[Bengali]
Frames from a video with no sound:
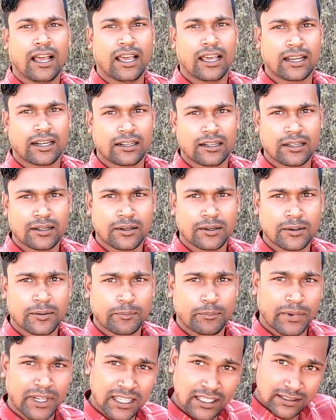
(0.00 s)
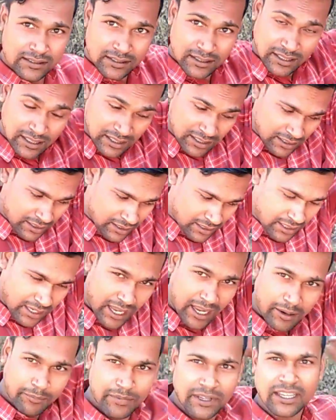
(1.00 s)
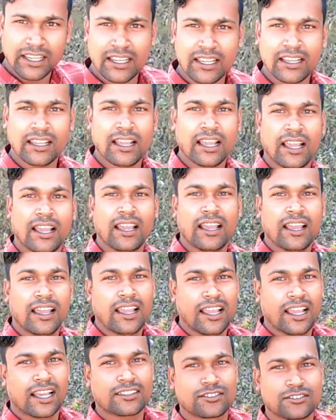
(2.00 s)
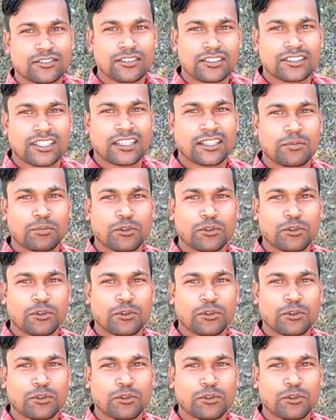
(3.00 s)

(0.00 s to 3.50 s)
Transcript: আর প্লিজ আমি একজনের সাথে